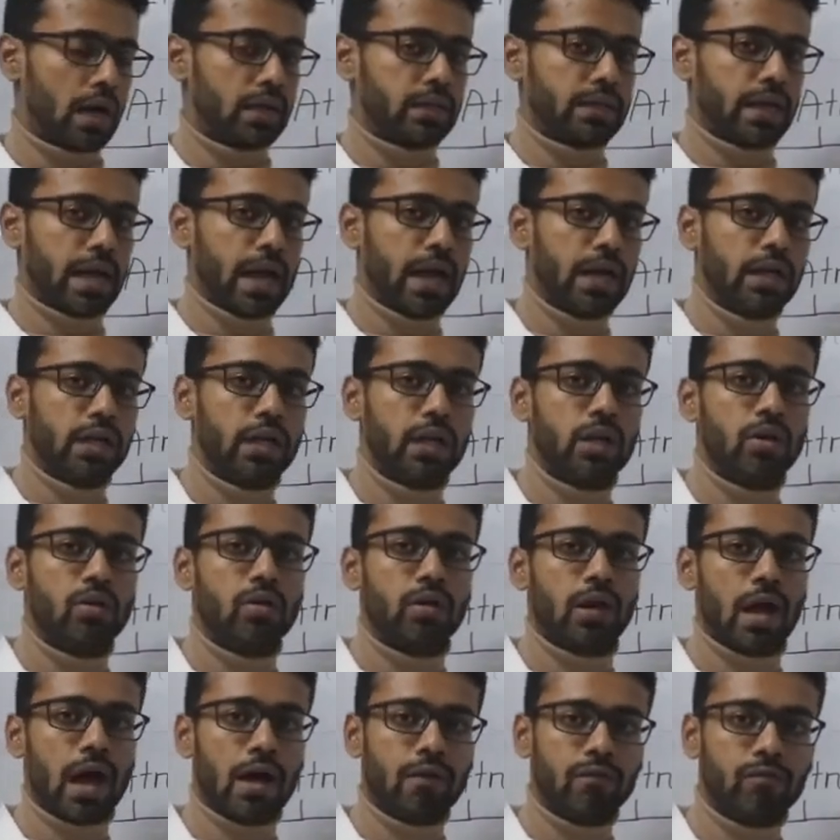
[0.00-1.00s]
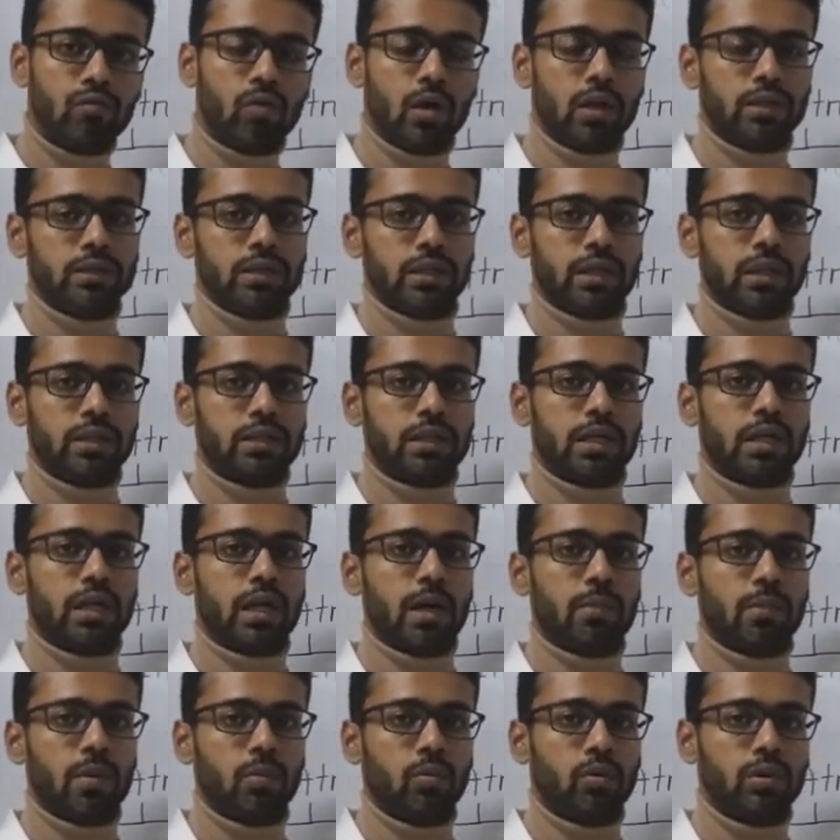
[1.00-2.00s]
আর অ্যান্টেরিয়র রাফ ওয়াল যেটা
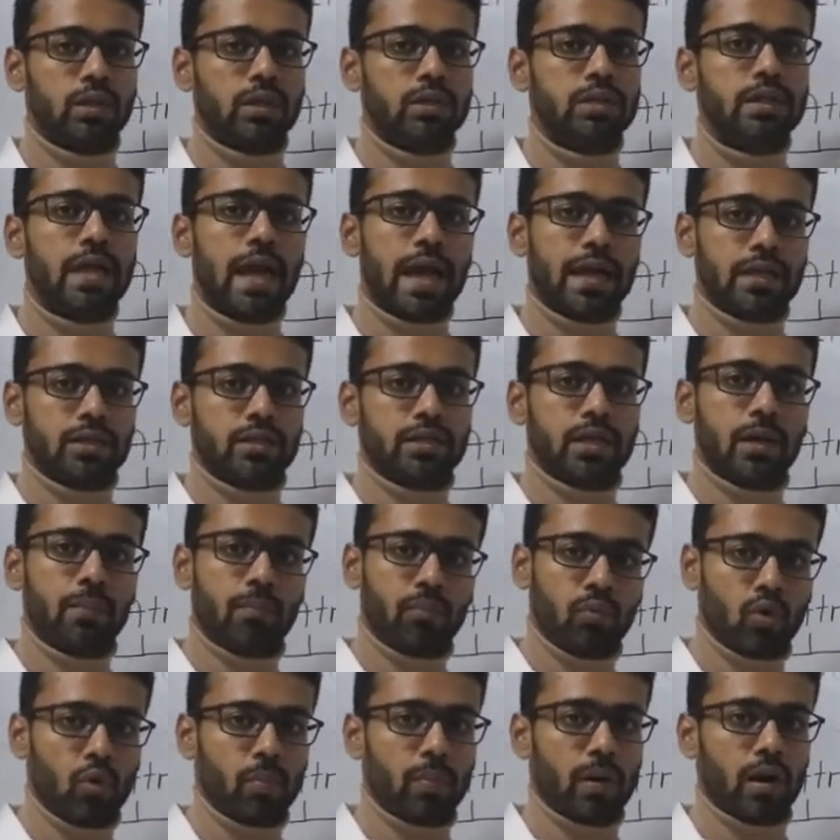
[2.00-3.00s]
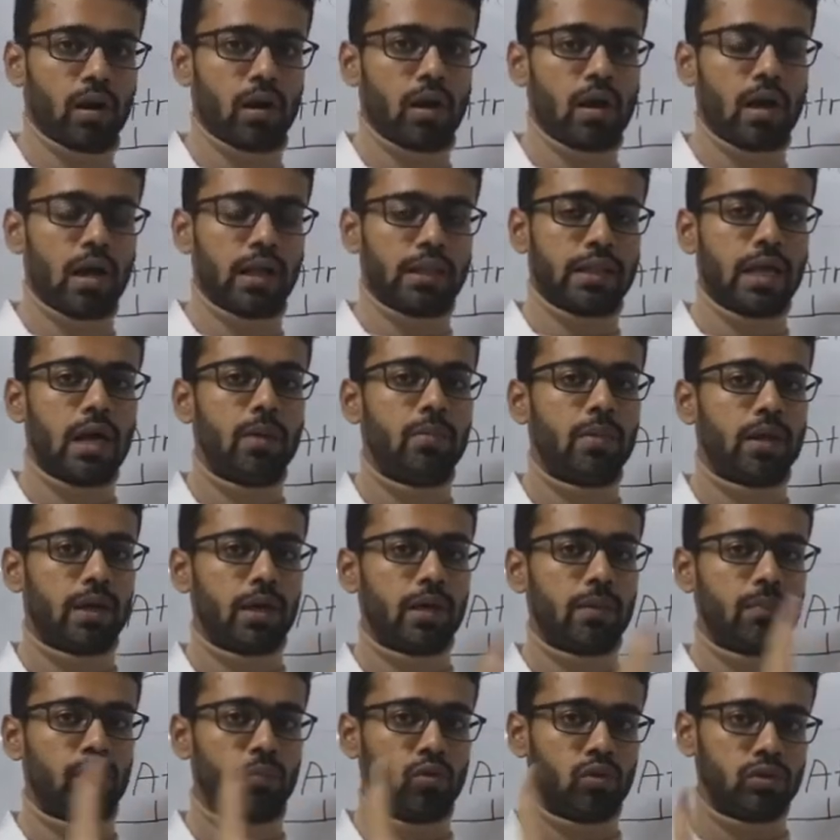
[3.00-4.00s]
সেটাকে আমরা বলতেছি অ্যাটশিয়াম প্রপার তার
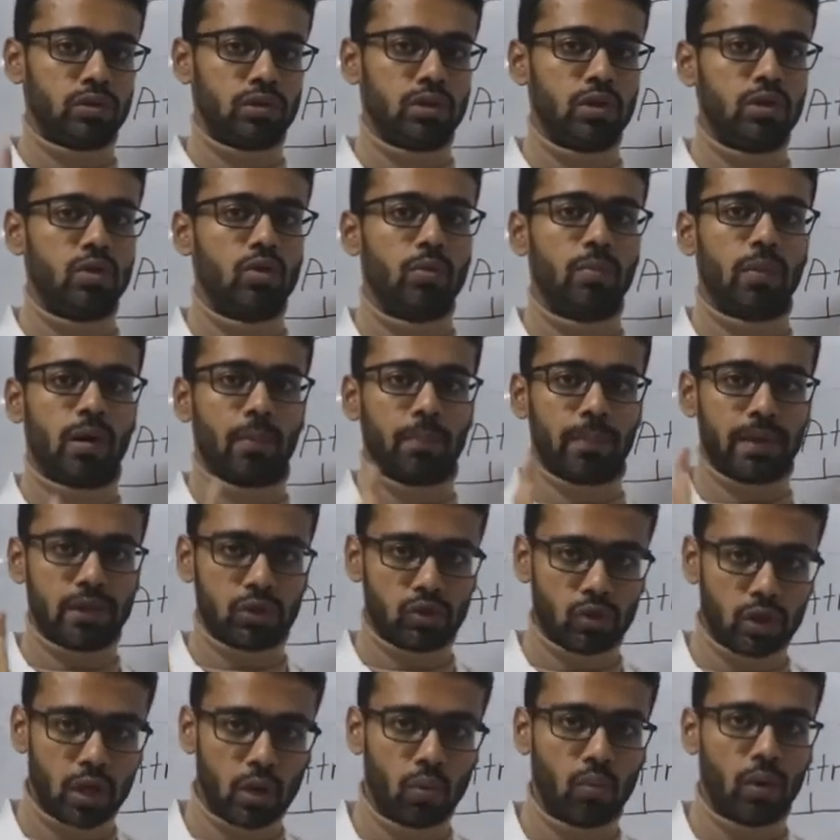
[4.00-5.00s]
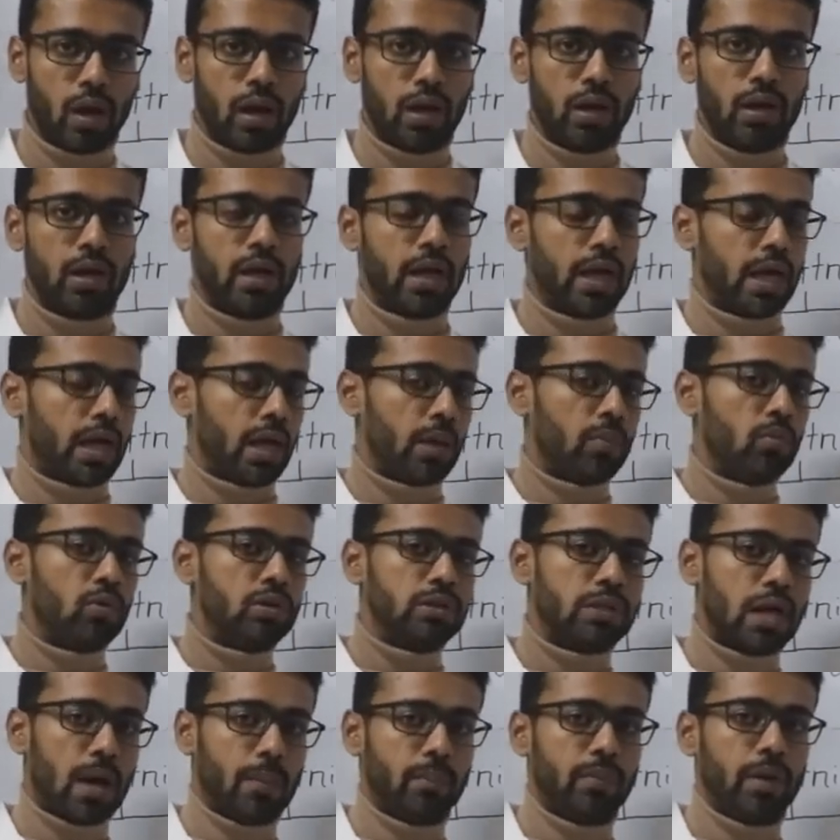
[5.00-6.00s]
মানে পোস্টেরিয়র বা পিছনের ওয়াল
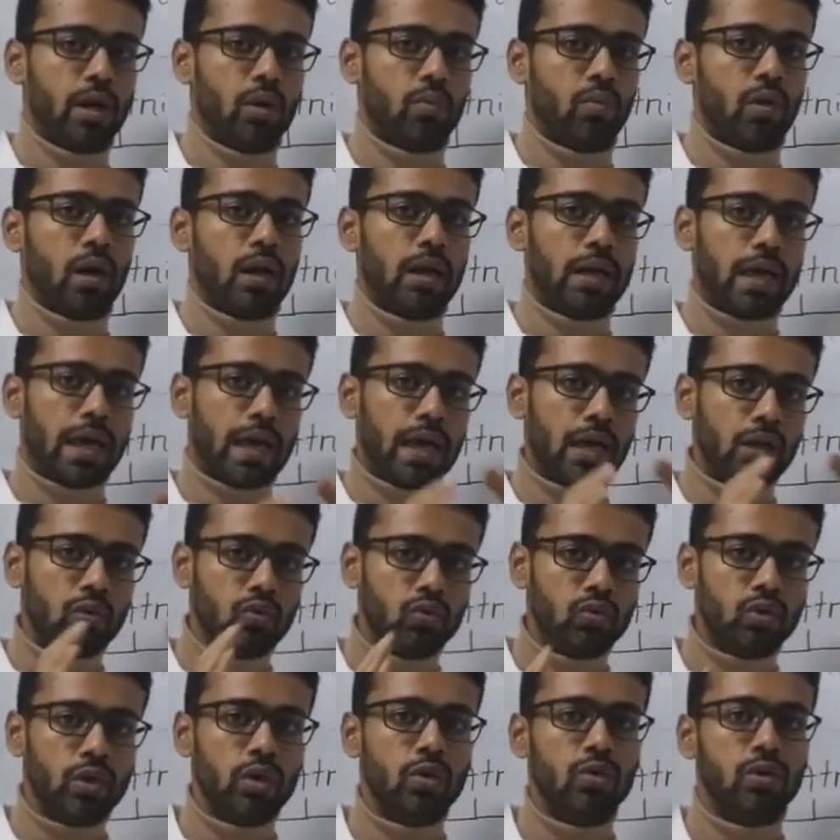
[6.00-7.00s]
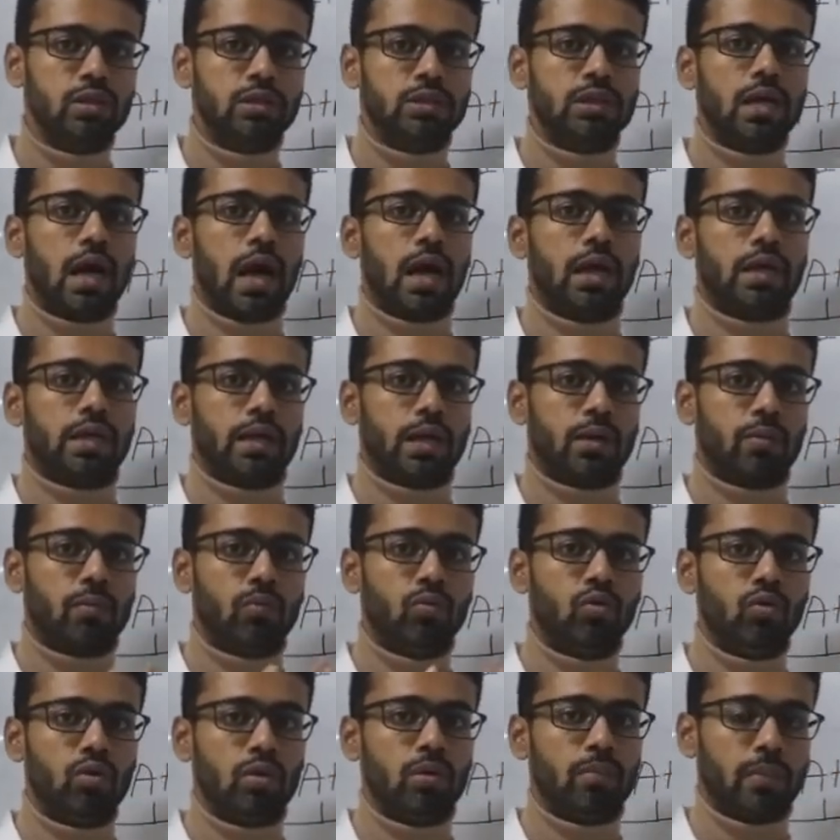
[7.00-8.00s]
এবং সামনের ওয়াল এই দুটোই হচ্ছে হার্টের
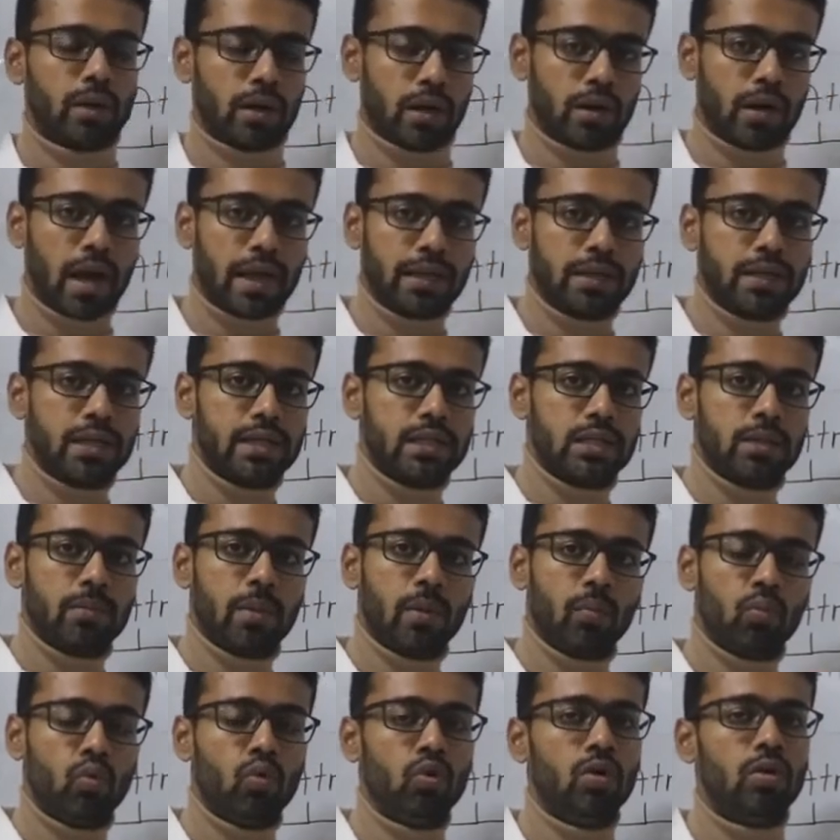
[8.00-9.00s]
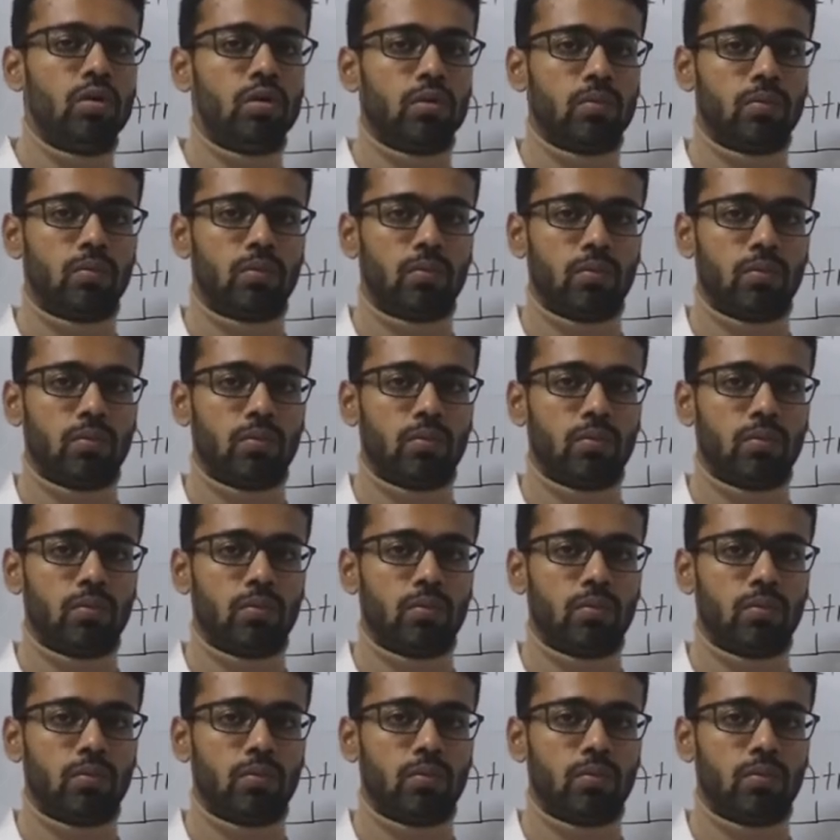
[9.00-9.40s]
মূল মানে রাইট অ্যাটশিয়ামের মূল